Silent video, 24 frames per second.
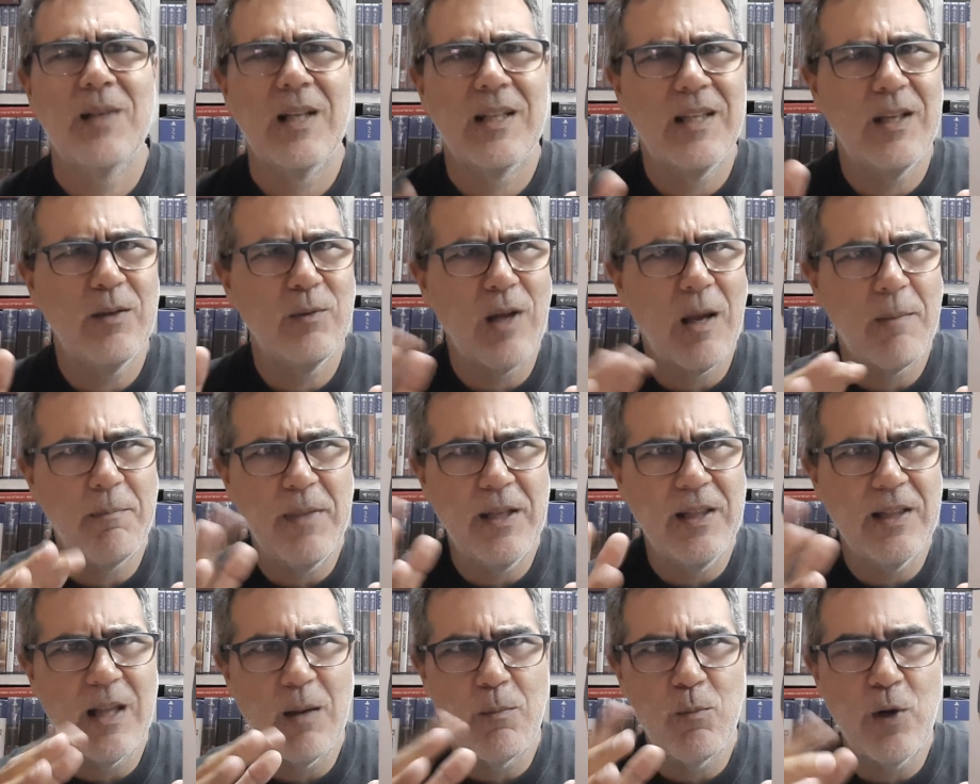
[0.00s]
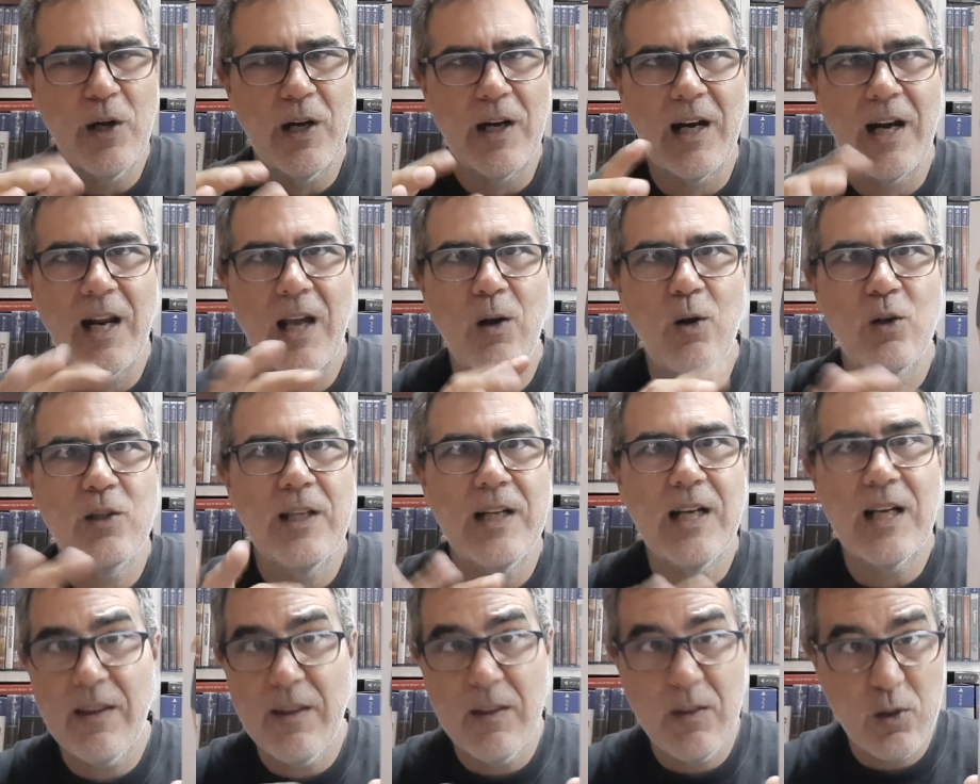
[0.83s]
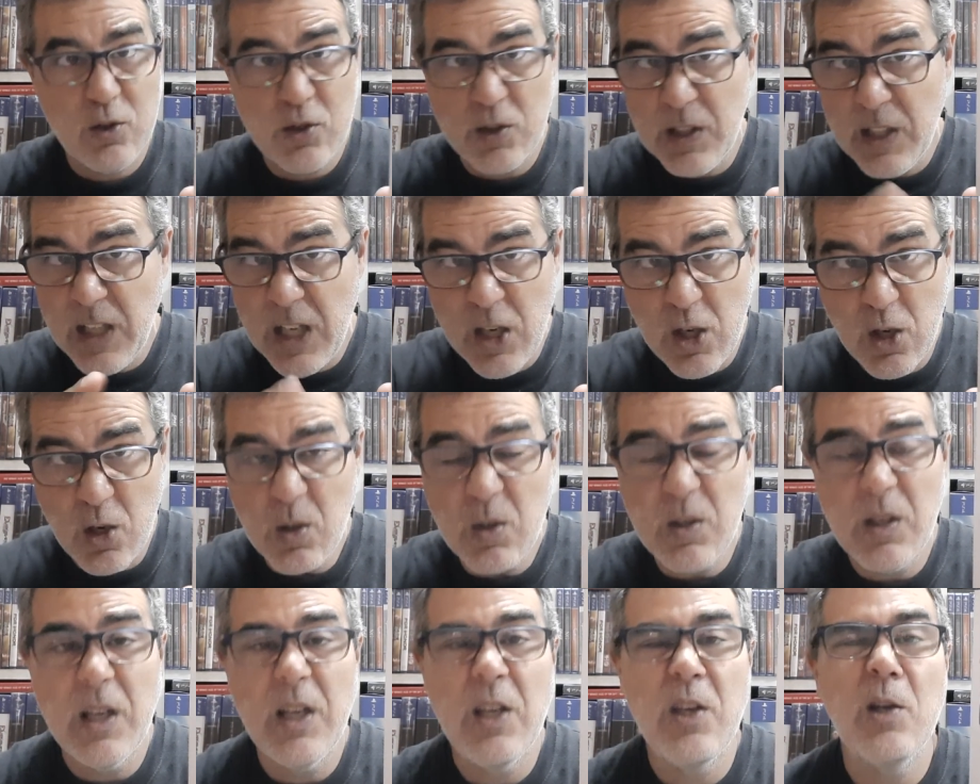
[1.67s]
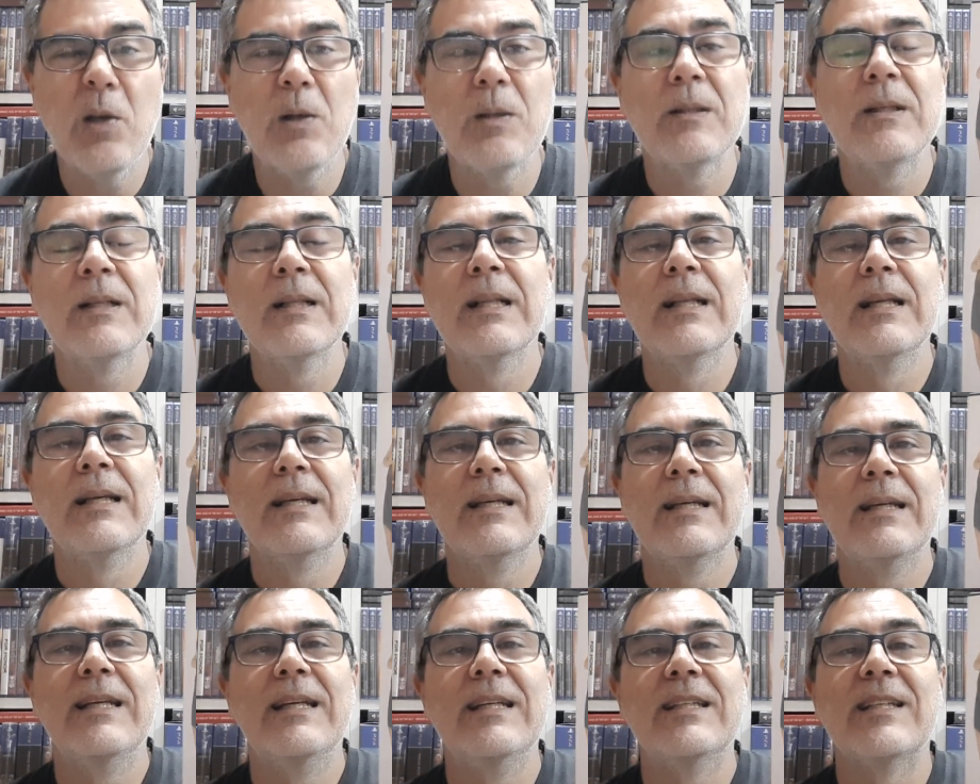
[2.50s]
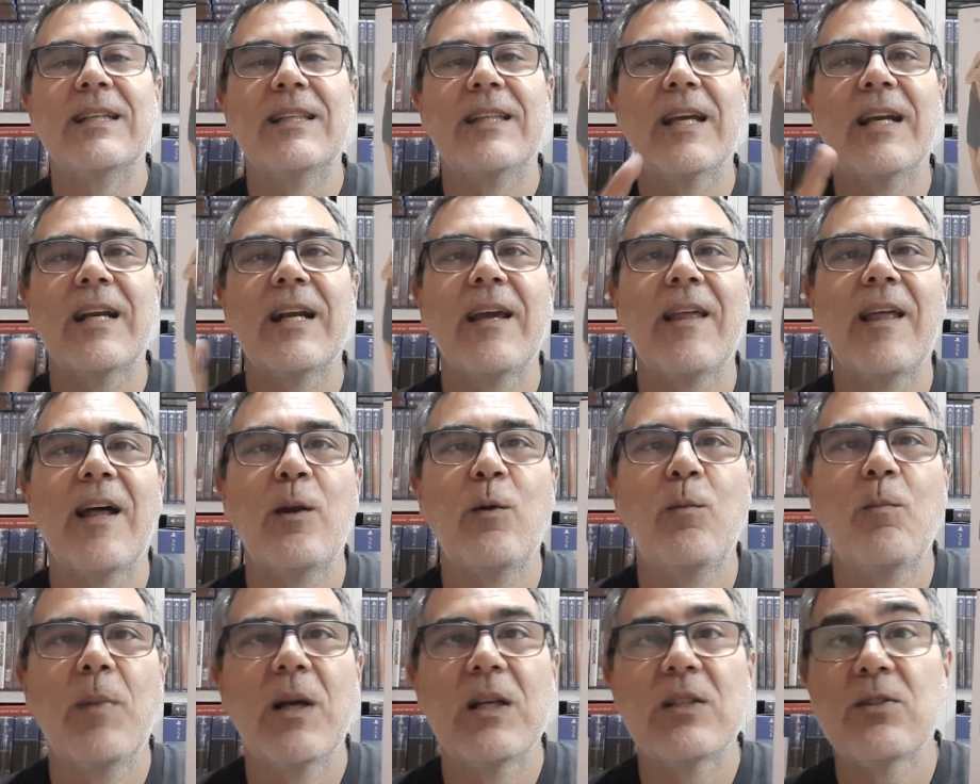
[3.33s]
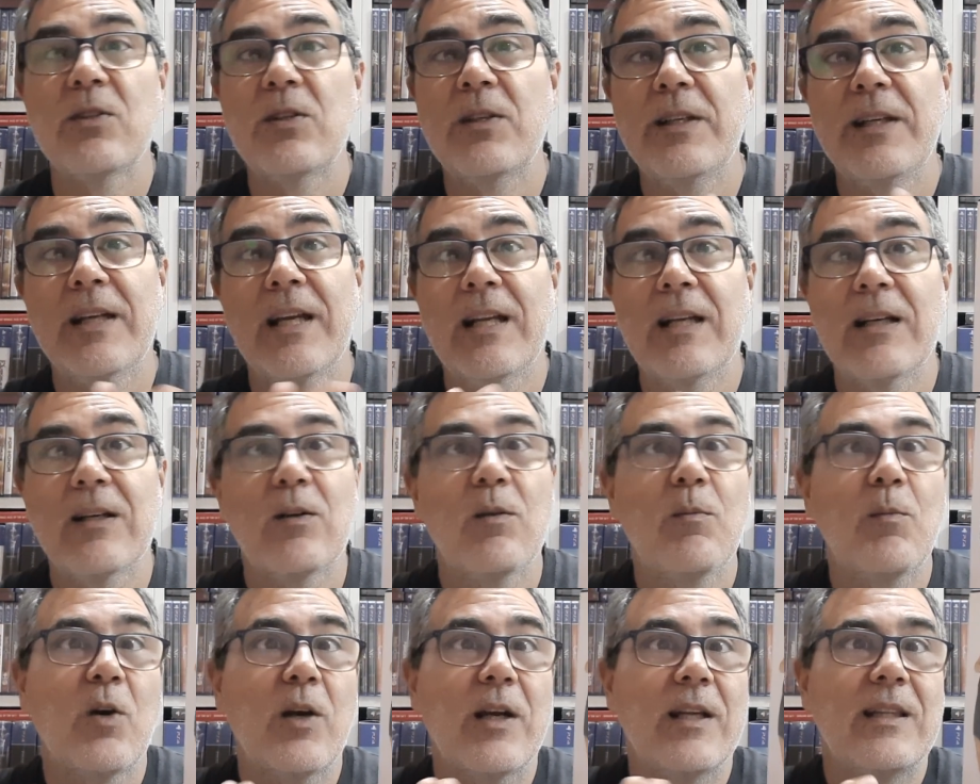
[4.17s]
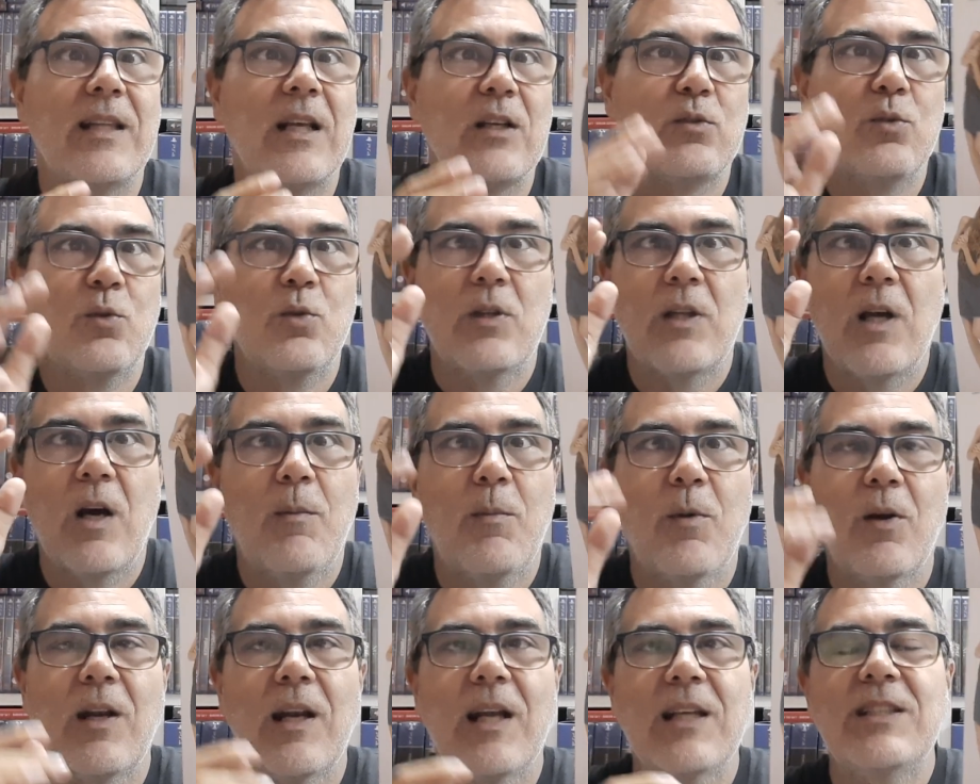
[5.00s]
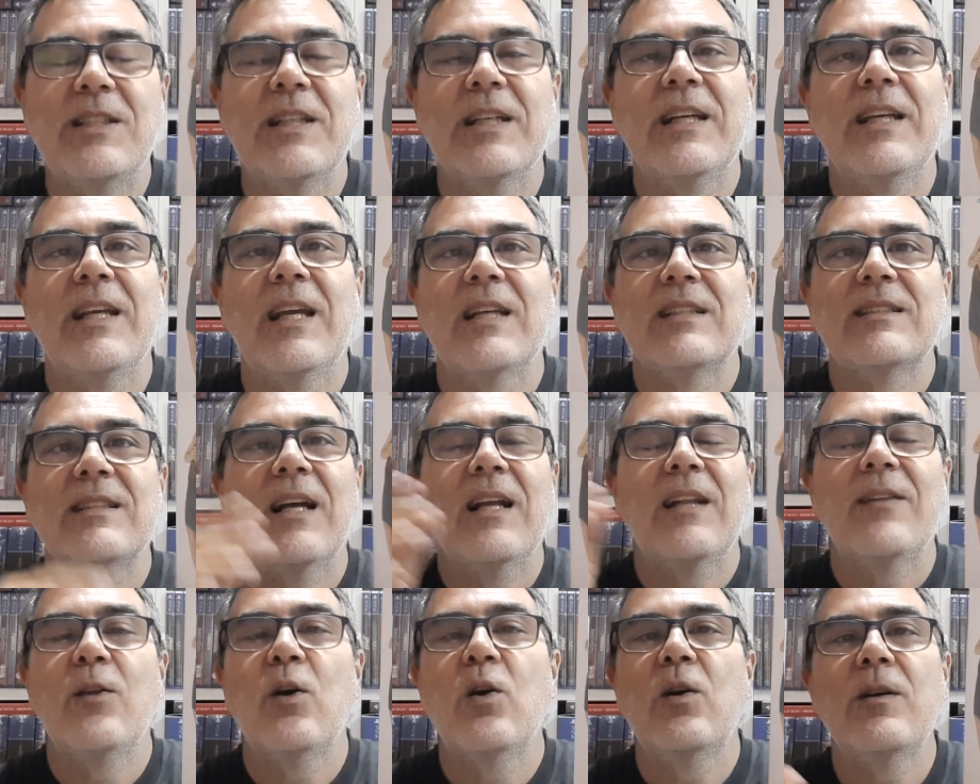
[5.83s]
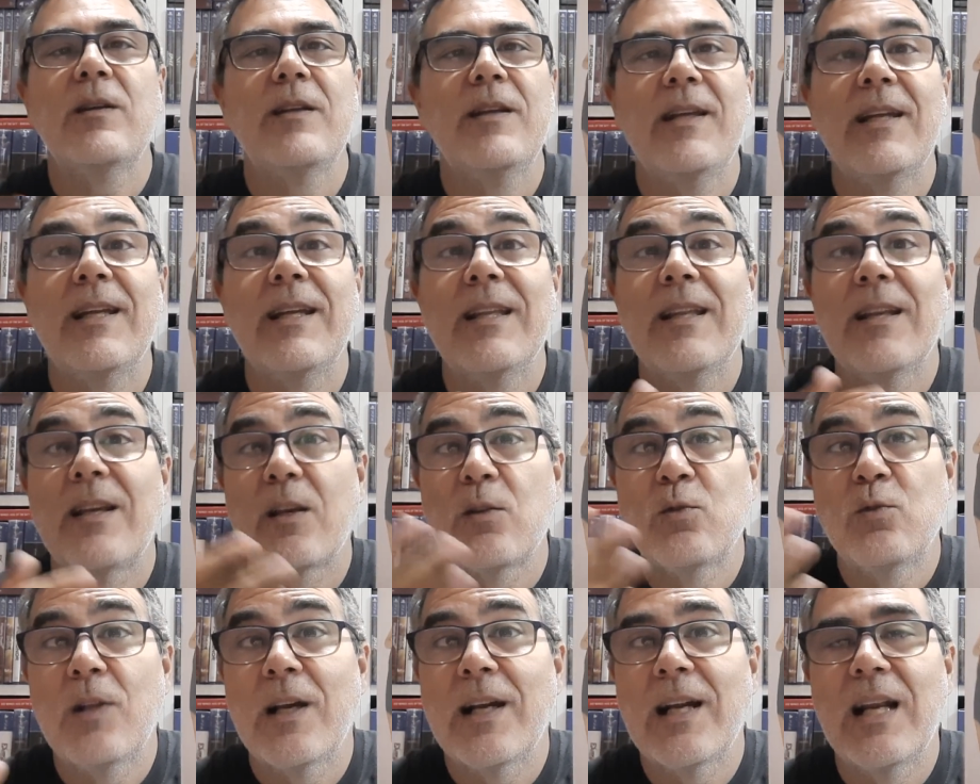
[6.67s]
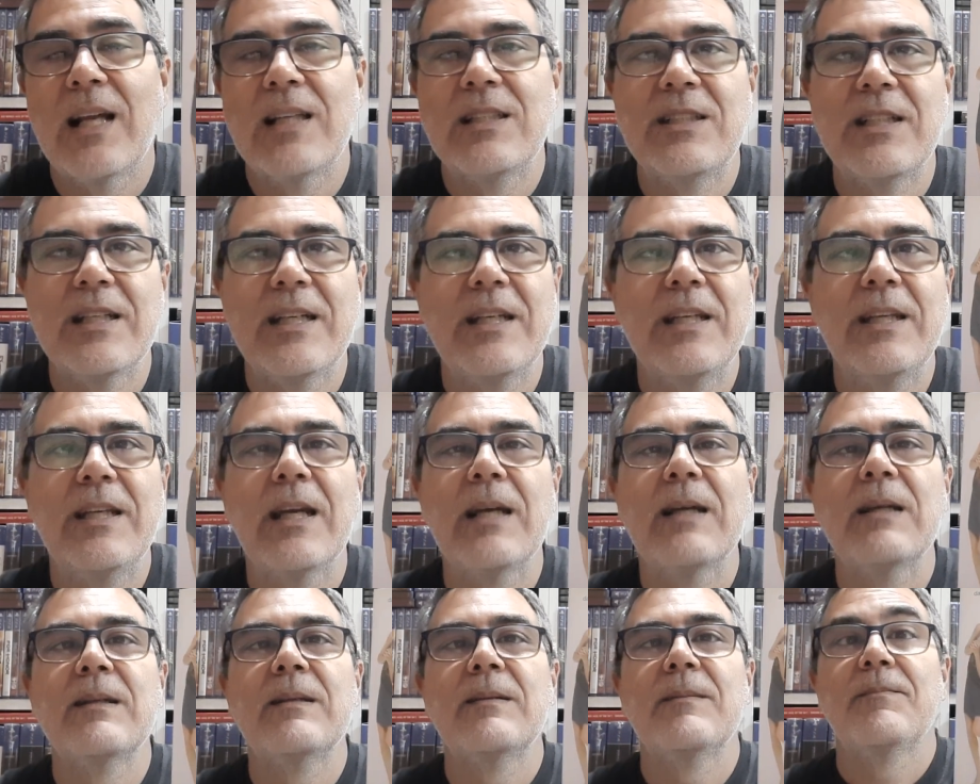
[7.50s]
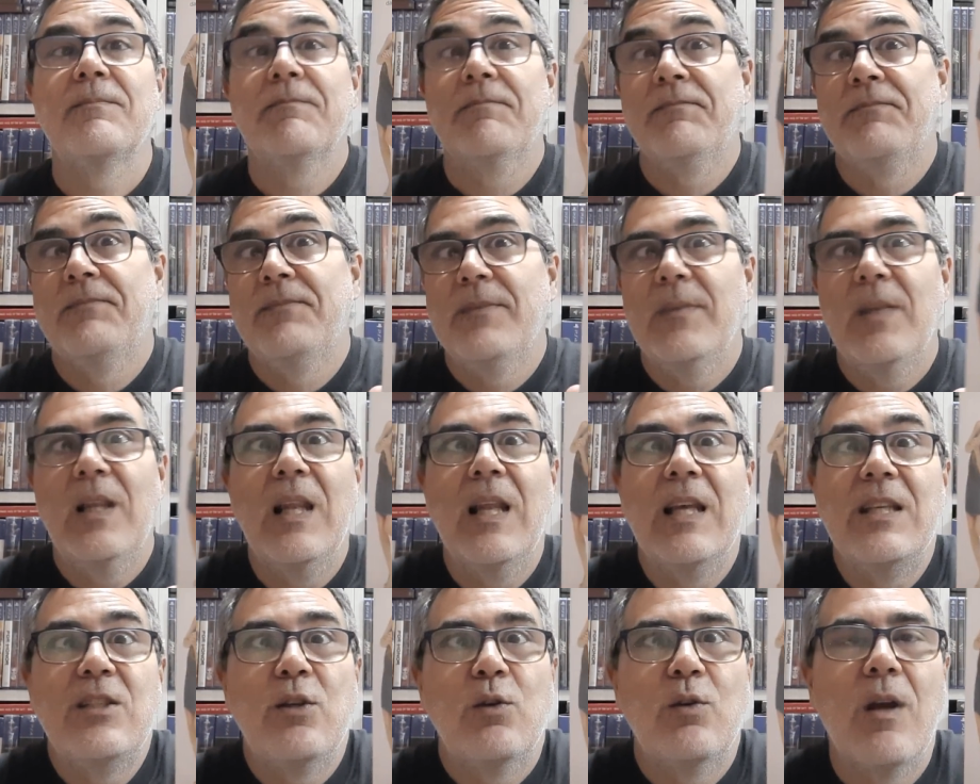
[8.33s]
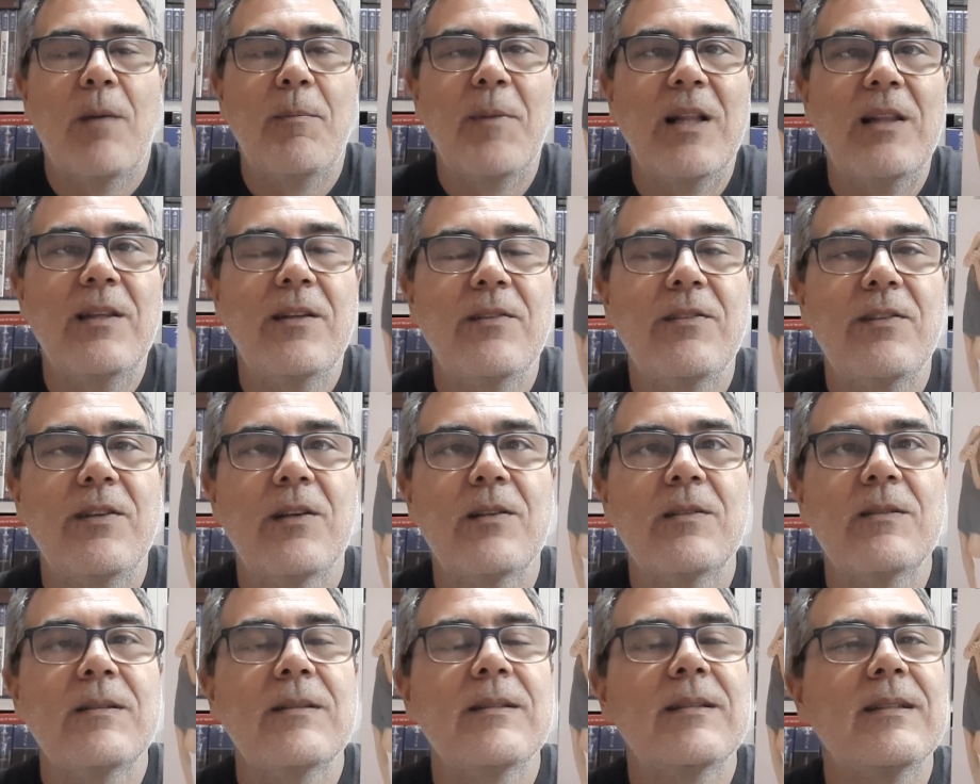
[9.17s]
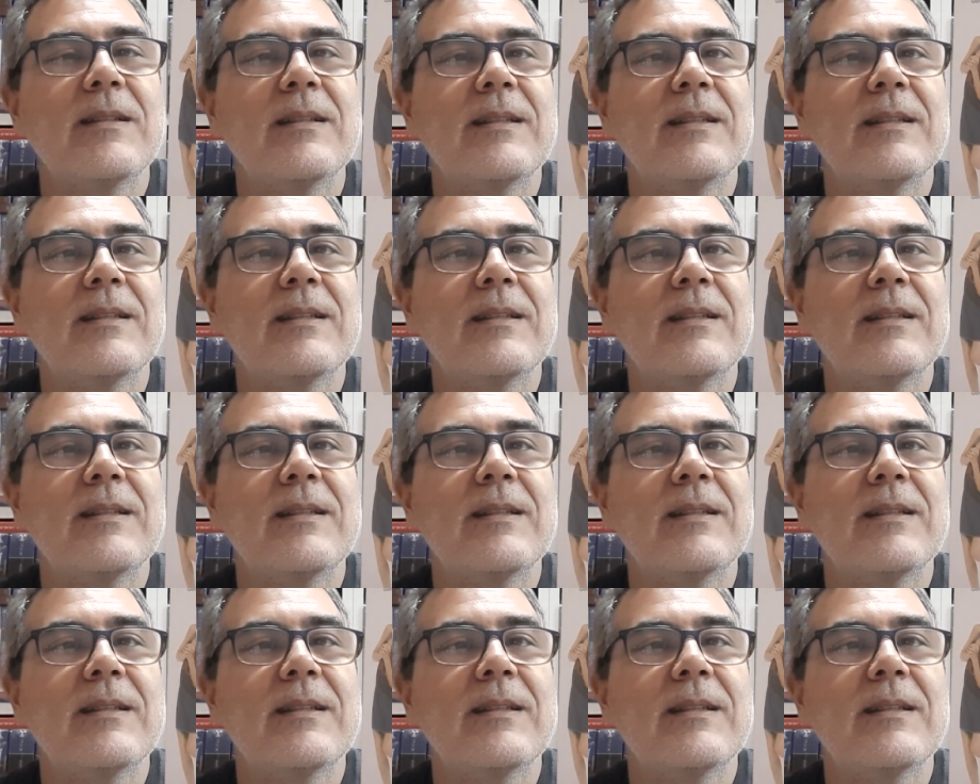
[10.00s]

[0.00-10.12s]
Tiene unas pintas muy raras góticas, niños, niños, y se tienen que dar un beso y él como que está asustado por la chiquilla esa, ¿no? Y, resulta que la chiquilla le echa una maldición,